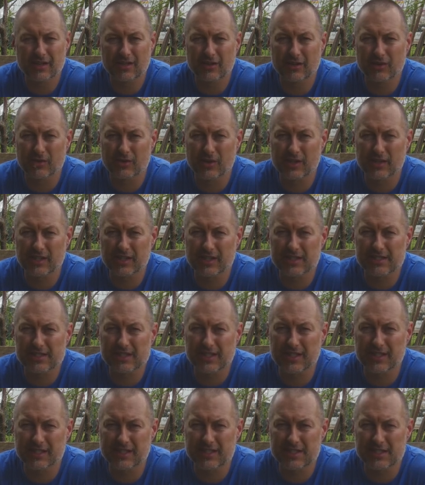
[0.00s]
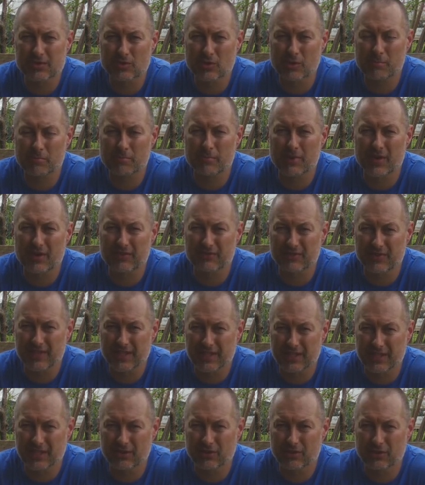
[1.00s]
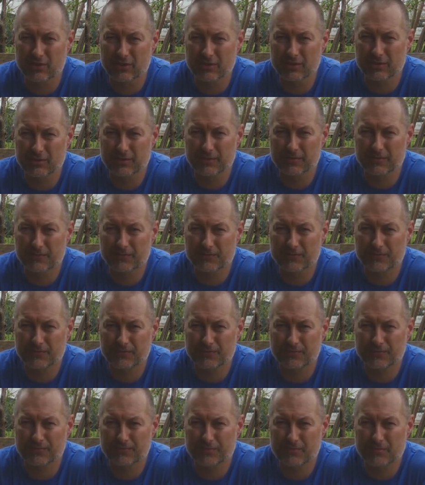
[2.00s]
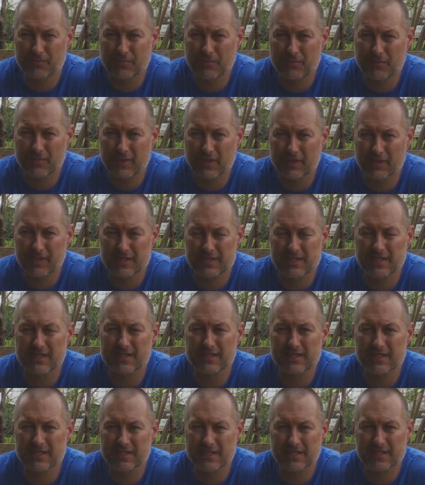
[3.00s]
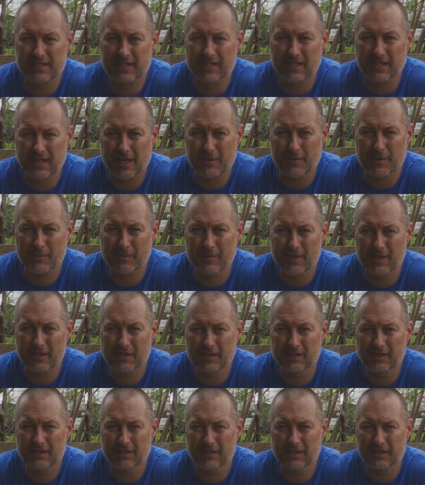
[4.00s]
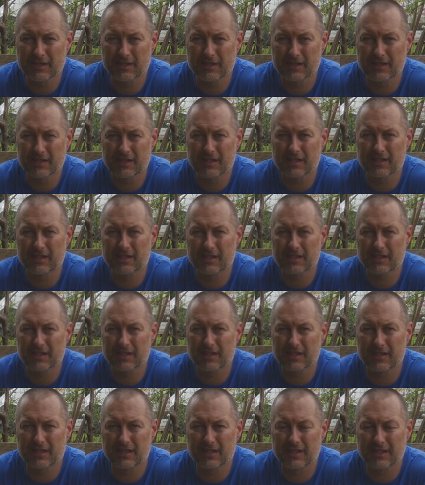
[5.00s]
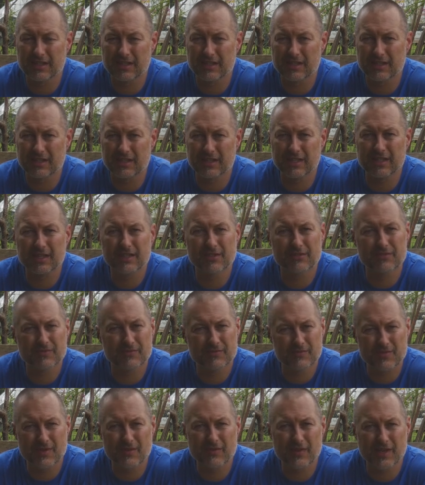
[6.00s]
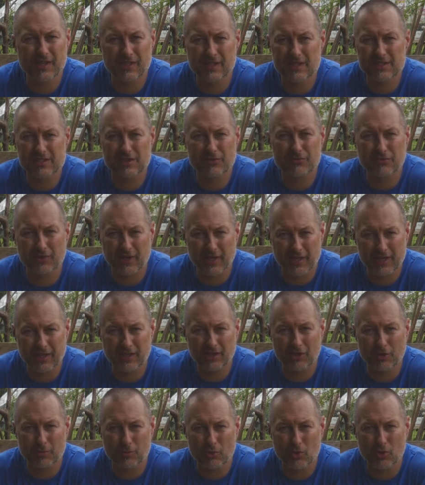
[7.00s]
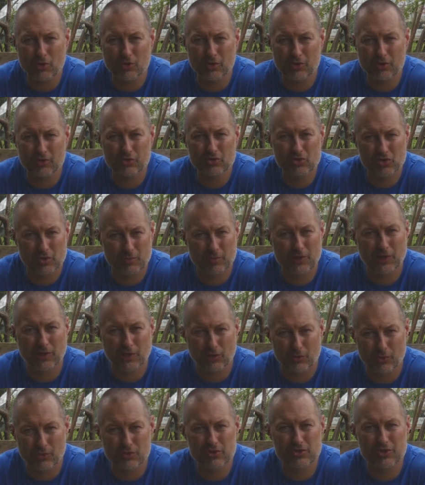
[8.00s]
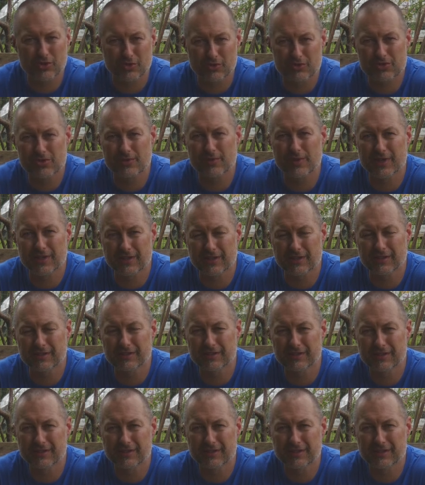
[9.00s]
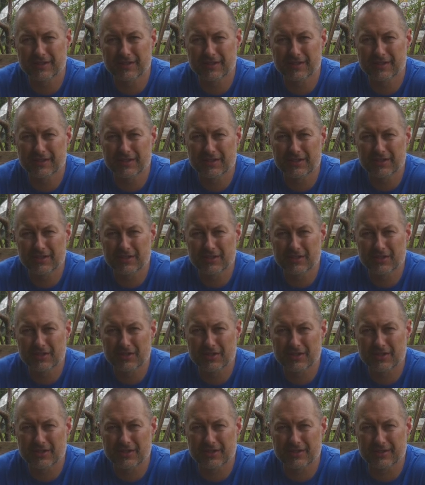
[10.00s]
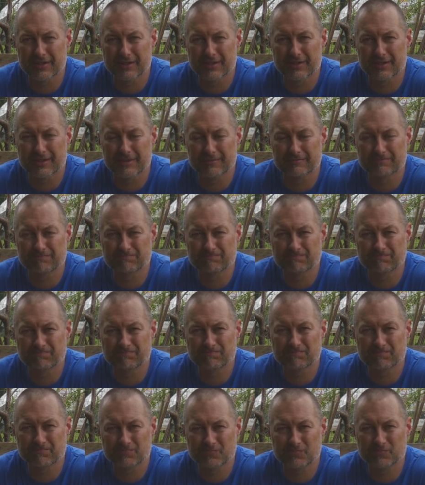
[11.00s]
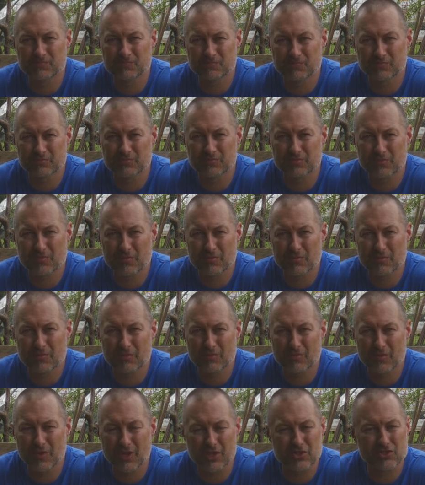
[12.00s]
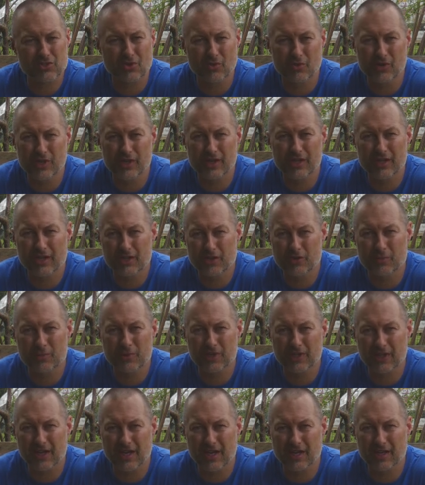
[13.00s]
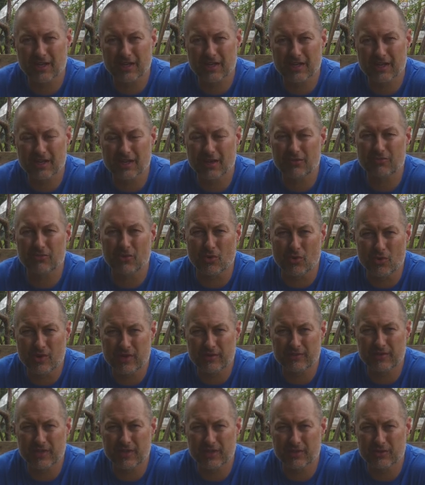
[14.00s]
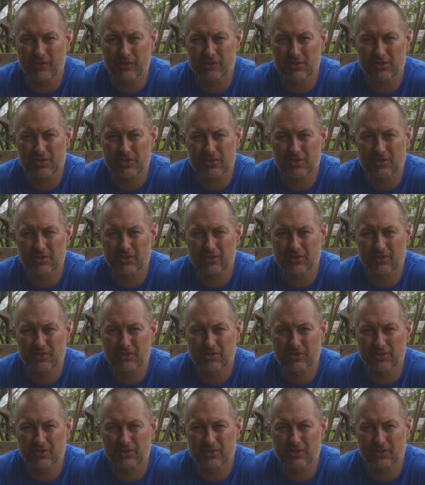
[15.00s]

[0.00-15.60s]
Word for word: Allerdings geht es nur per Video. Das heißt, das ist kein Thema mehr. Äh, wir werden das auf Retro machen, so mit Lose und so weiter. Ähm, also alle Kommentare auf alle Videos